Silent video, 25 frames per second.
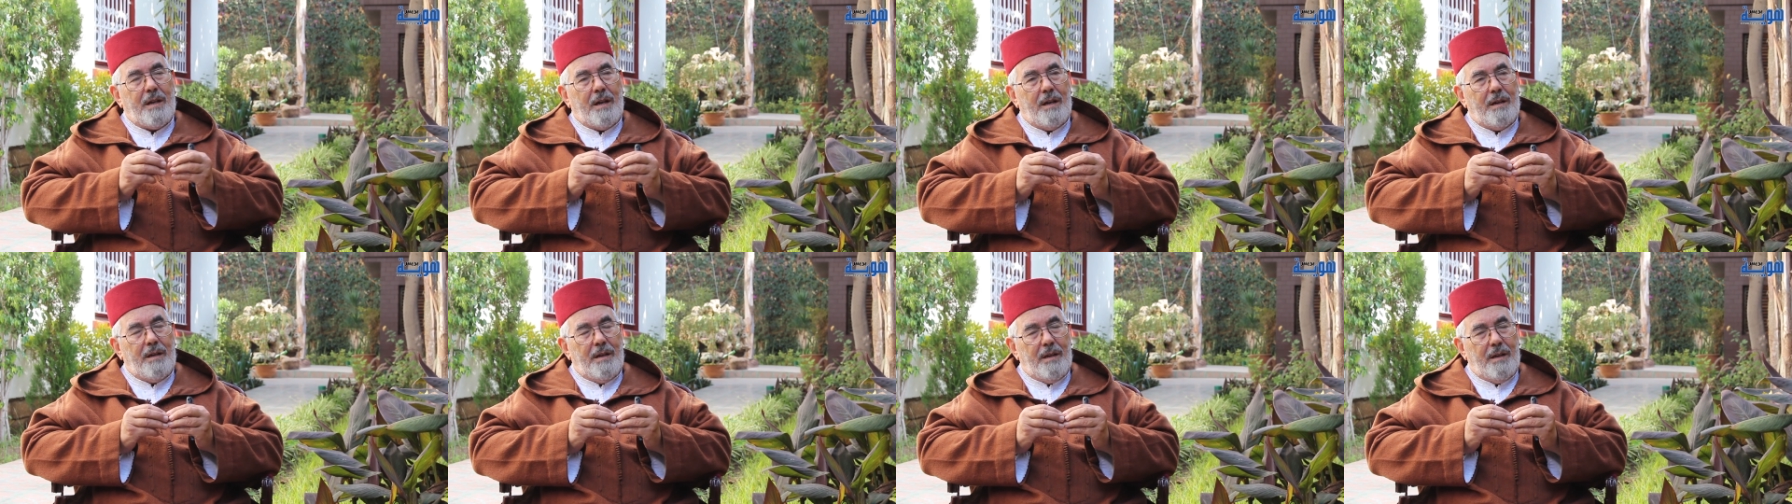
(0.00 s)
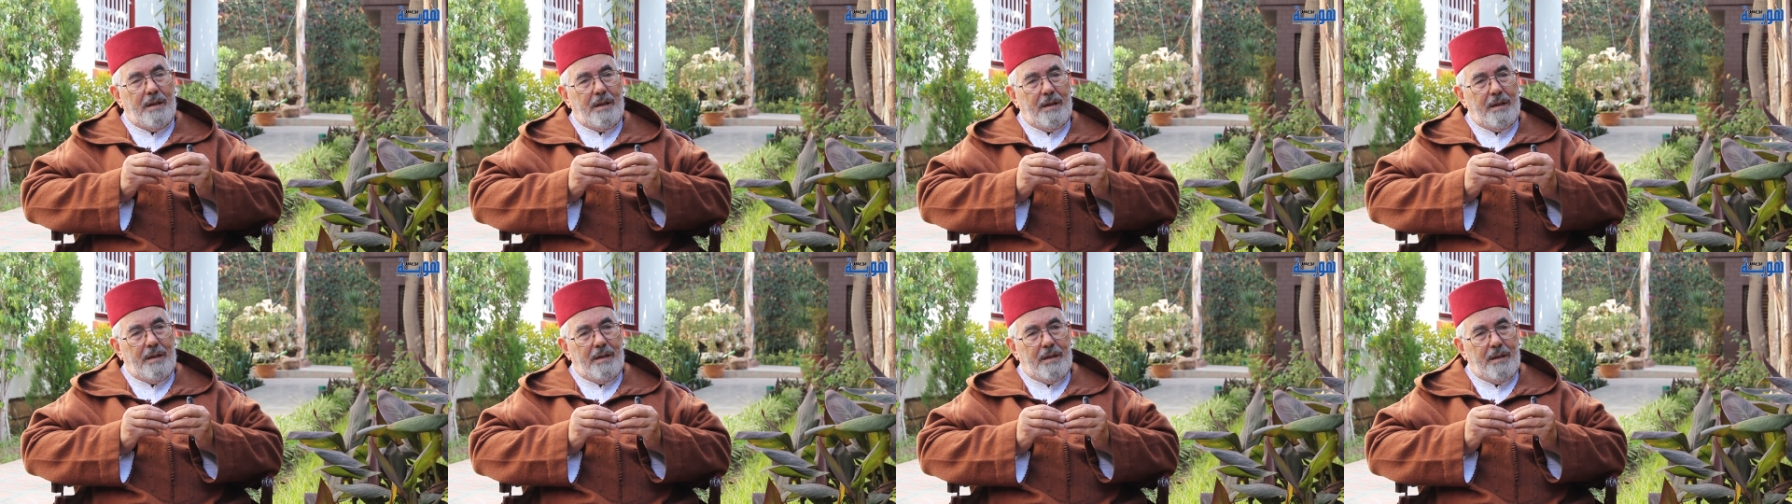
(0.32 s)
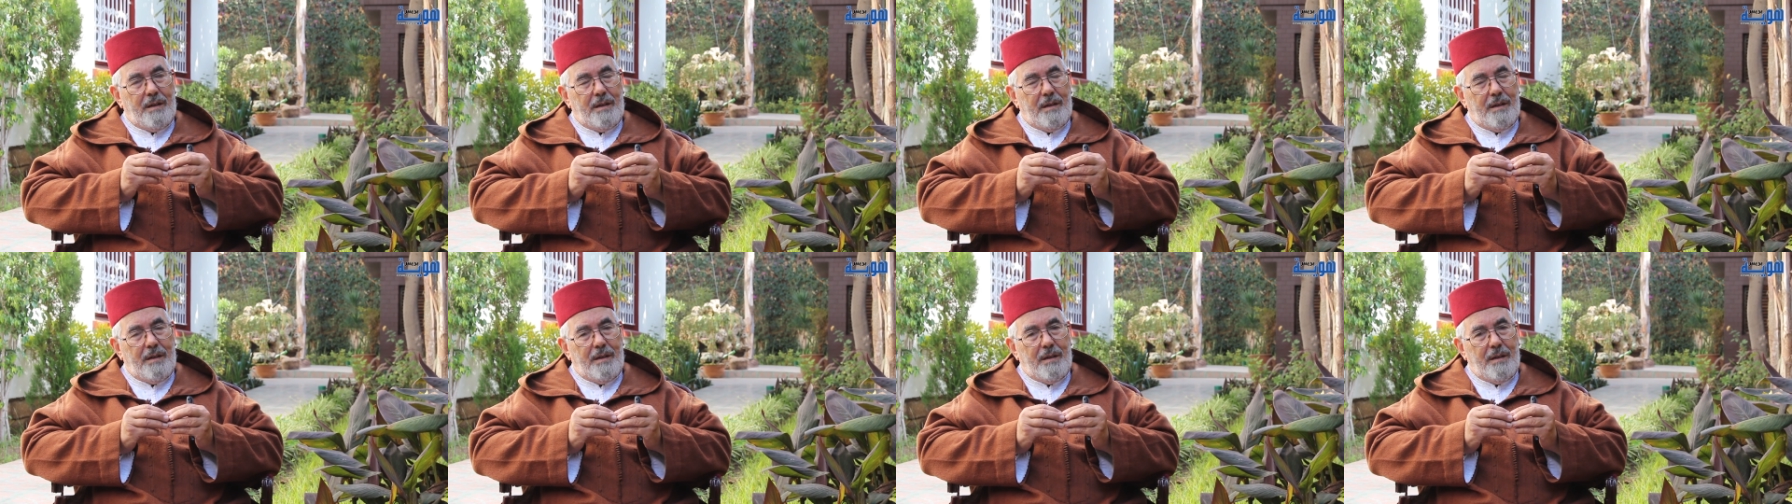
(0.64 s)

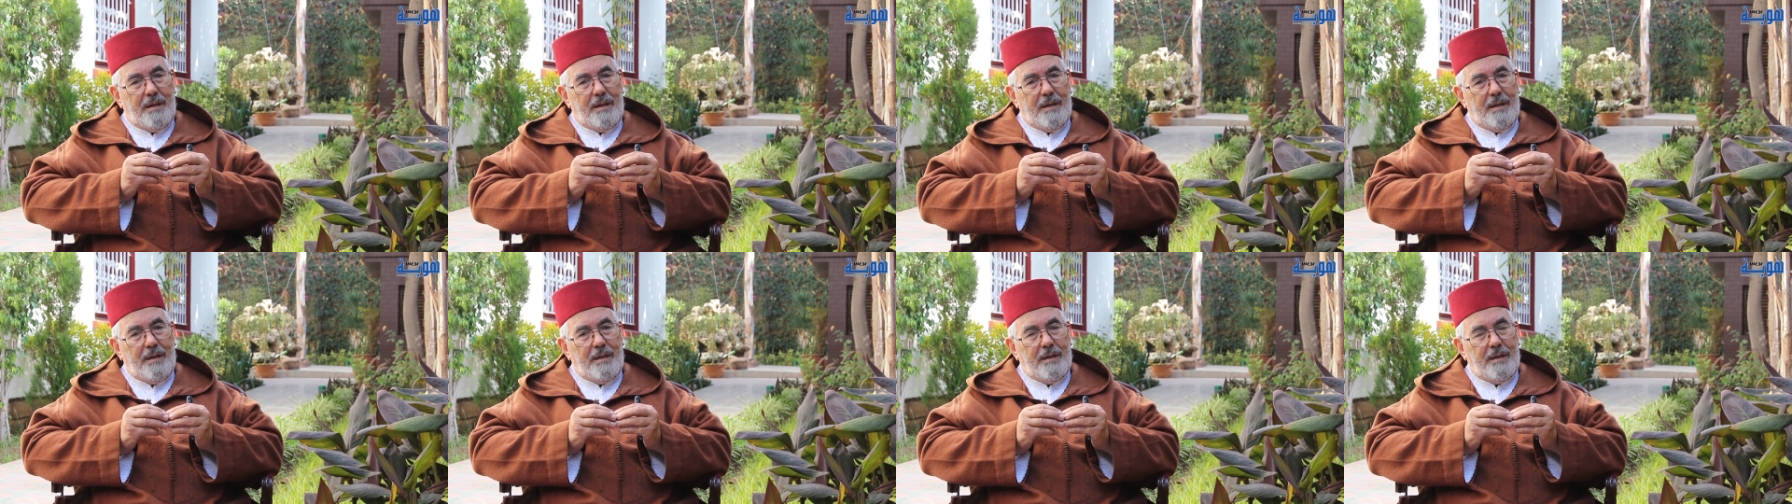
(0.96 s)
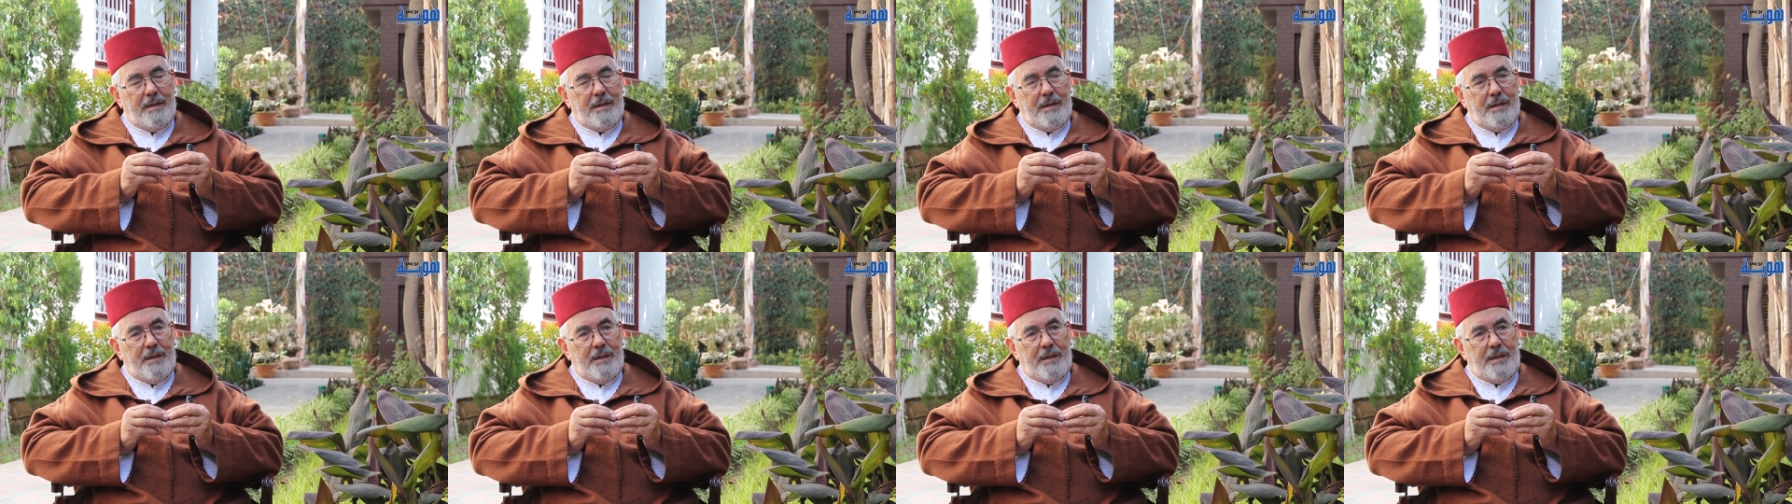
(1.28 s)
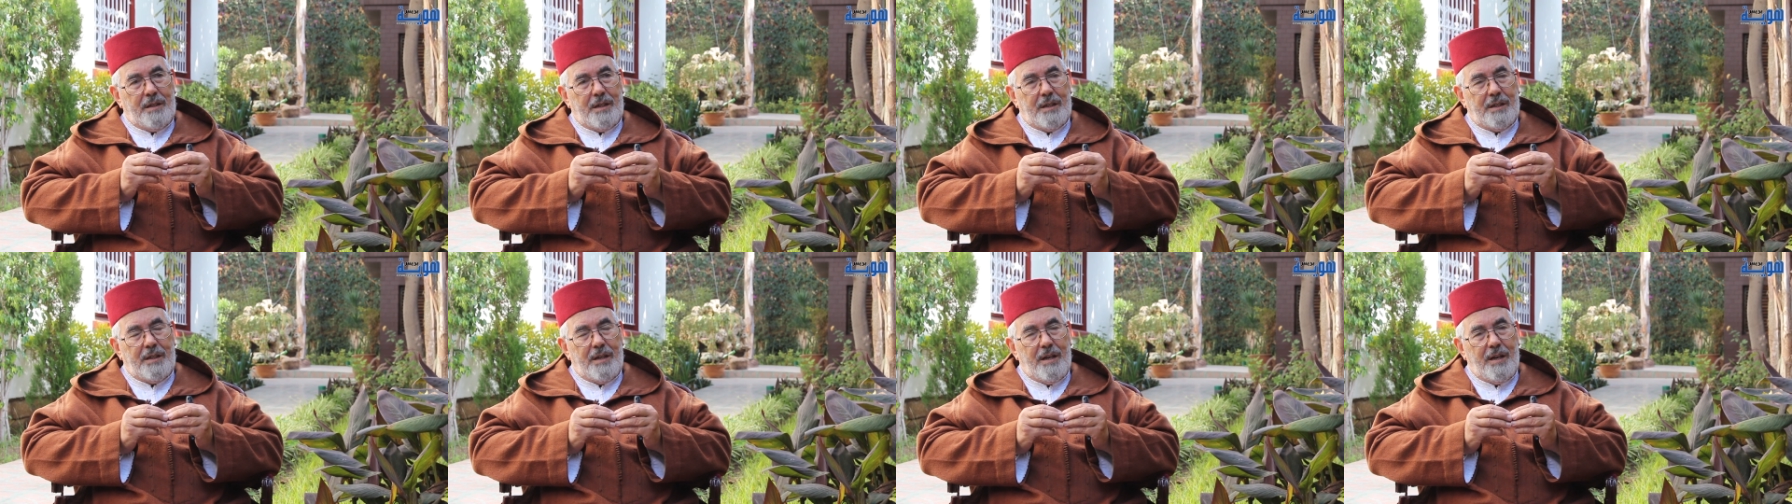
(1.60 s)

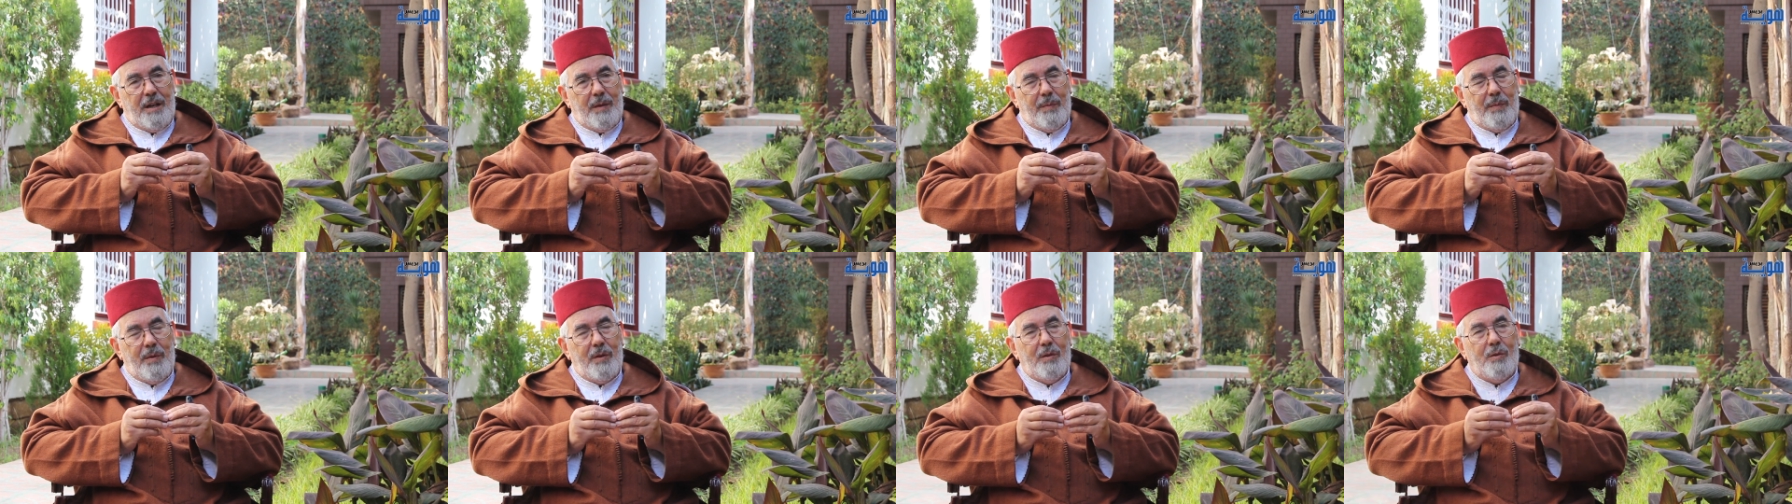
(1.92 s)
التجارب